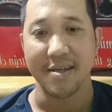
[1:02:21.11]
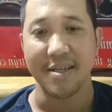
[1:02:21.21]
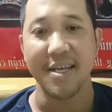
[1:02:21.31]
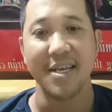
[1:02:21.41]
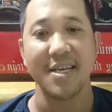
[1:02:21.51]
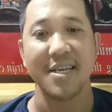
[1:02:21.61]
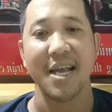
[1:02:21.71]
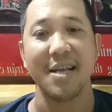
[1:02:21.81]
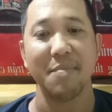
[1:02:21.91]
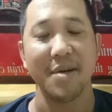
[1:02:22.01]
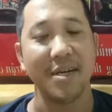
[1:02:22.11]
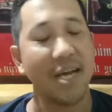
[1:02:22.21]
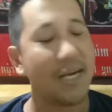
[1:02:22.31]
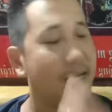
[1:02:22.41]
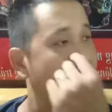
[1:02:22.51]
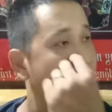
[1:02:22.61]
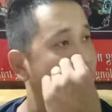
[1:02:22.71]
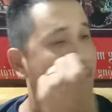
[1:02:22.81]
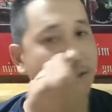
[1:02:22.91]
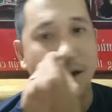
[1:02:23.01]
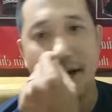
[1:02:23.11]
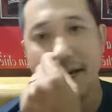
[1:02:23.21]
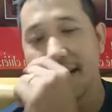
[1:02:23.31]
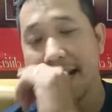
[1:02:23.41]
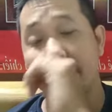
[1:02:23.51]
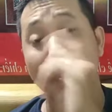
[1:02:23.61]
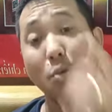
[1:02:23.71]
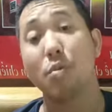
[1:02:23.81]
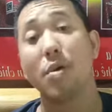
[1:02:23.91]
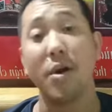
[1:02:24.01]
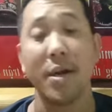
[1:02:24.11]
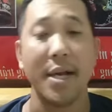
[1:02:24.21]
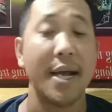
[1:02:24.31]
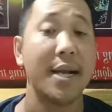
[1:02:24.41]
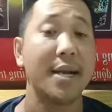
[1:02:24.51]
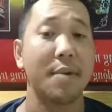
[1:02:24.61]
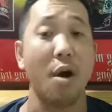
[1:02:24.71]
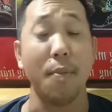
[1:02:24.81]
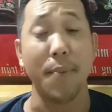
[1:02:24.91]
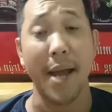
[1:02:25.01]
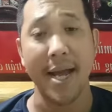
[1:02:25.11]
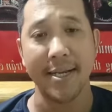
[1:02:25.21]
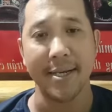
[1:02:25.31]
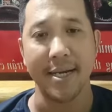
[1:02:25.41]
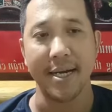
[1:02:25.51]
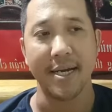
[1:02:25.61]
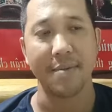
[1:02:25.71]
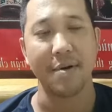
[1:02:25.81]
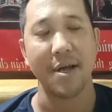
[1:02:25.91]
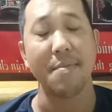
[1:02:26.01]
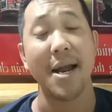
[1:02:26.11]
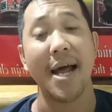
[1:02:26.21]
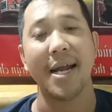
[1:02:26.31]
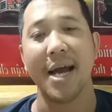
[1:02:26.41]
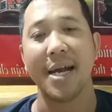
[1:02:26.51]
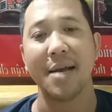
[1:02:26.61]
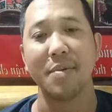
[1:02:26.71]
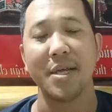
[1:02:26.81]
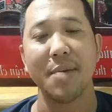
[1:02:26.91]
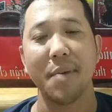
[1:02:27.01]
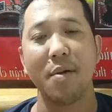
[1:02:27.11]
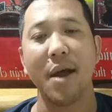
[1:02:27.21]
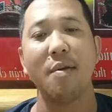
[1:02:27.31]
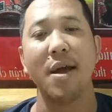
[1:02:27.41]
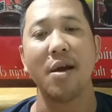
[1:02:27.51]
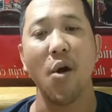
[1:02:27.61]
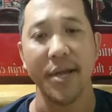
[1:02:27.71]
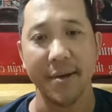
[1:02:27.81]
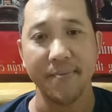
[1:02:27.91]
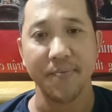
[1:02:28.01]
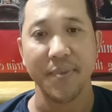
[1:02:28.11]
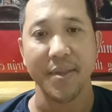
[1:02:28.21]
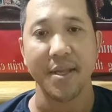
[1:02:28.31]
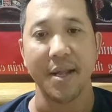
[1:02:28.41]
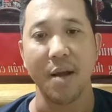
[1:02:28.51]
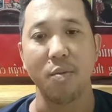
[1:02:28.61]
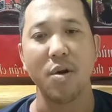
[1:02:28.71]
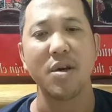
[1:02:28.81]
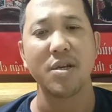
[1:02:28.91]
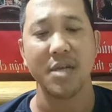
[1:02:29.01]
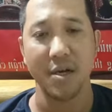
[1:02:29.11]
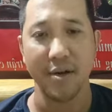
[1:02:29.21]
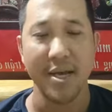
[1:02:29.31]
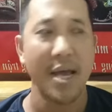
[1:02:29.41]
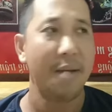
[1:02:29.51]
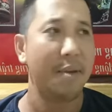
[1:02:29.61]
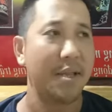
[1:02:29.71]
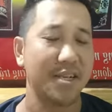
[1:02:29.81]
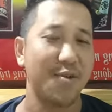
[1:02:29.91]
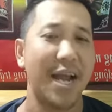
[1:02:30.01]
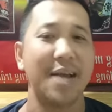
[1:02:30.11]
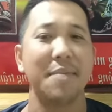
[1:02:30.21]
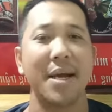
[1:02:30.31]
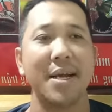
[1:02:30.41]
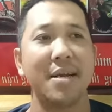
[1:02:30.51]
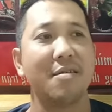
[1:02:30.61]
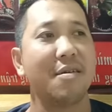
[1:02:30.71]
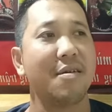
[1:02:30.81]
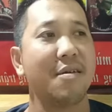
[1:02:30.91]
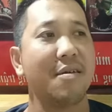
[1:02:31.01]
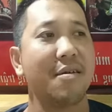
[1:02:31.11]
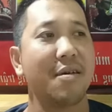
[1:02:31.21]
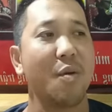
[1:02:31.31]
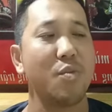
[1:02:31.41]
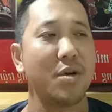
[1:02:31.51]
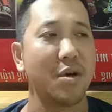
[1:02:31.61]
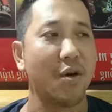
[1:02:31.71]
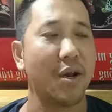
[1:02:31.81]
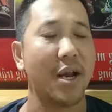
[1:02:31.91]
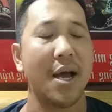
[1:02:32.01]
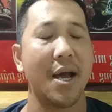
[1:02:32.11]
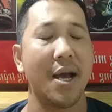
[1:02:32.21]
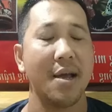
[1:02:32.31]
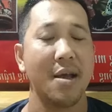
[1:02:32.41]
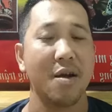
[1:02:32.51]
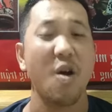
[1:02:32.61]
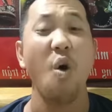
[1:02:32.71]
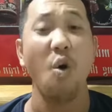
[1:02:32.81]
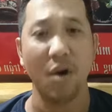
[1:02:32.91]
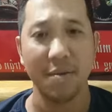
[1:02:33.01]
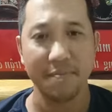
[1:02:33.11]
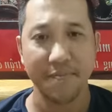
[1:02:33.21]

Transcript: Chia sẻ 150 đi anh. Thôi giờ nãy Nam Râu cũng có nói rồi, để Nam Râu offline, Nam Râu để bài like là anh em có thể tham khảo kéo lại coi nha. Này cũng có nói sơ rồi, mà thật sự ngày hôm nay nó không được gọi là có hồn lắm.